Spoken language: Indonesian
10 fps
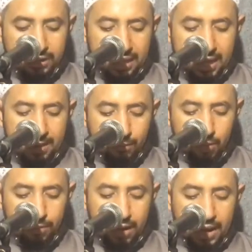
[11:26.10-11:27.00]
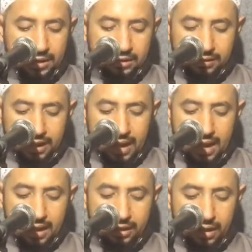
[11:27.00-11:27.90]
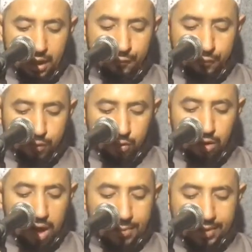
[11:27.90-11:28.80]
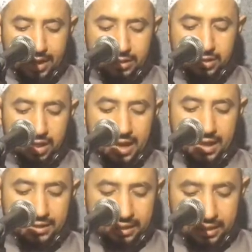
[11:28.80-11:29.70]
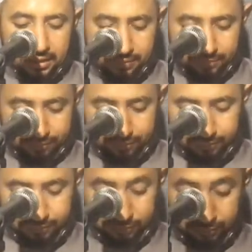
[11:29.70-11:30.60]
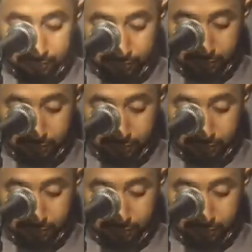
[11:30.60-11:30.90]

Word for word: Tidak mengusap debu dari anggota tayamum